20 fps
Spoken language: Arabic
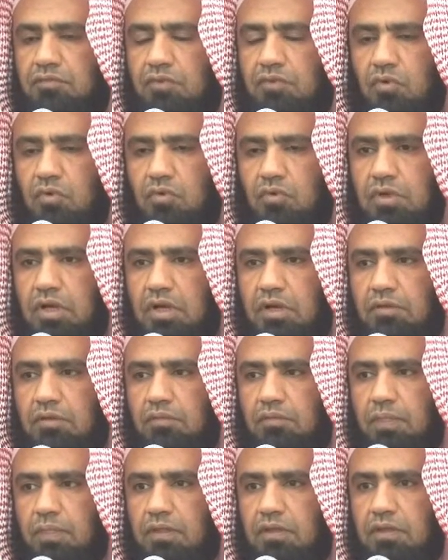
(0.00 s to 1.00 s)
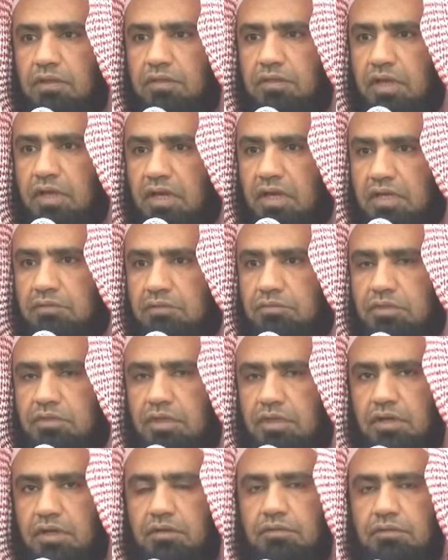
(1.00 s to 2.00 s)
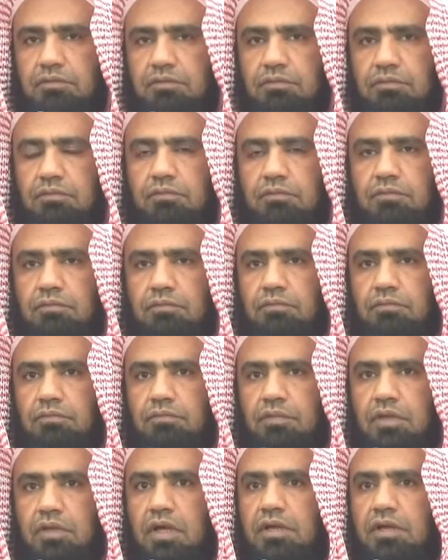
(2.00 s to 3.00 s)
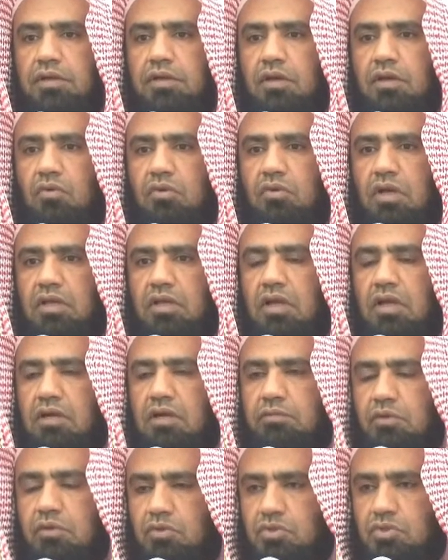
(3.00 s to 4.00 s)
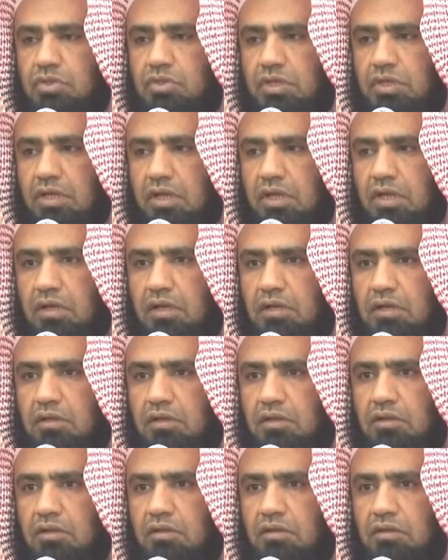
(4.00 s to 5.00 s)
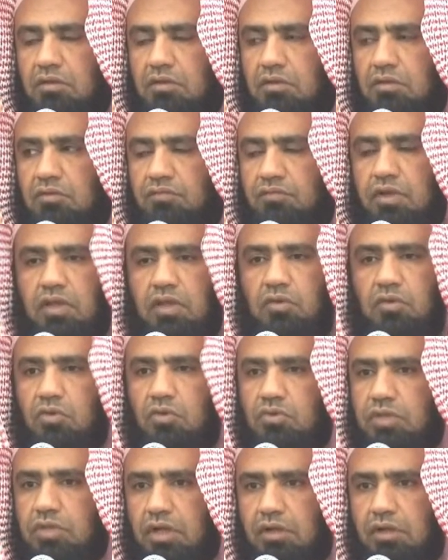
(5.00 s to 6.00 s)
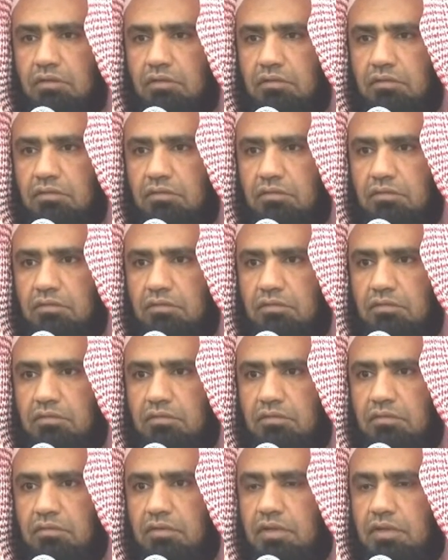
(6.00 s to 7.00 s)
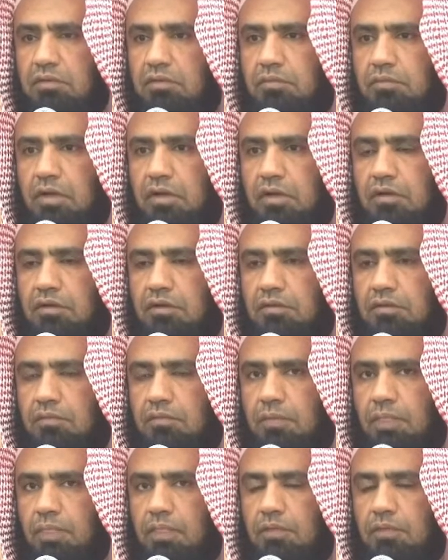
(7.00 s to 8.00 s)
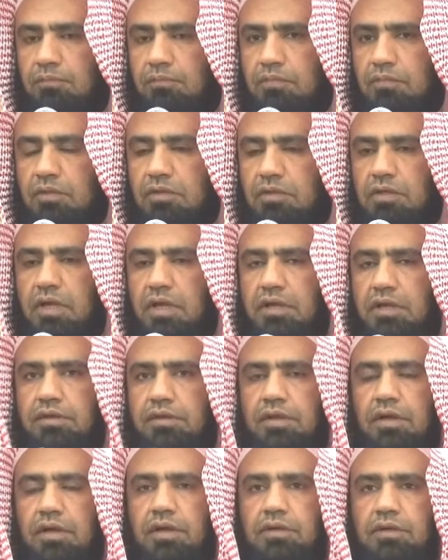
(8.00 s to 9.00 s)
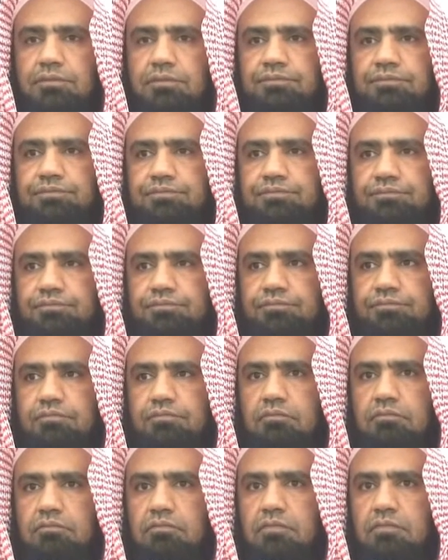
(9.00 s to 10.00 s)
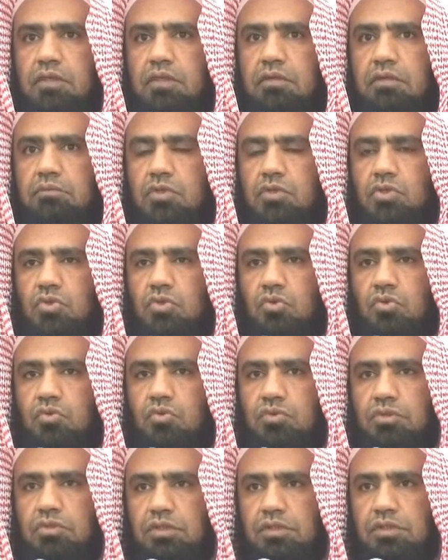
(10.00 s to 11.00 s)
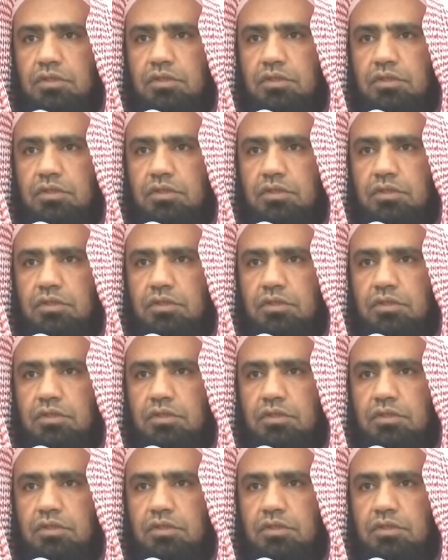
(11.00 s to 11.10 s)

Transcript: فهنا إذا علمت من أنه لا يقبل الزكاة فلا يعطى لما لأن من شروط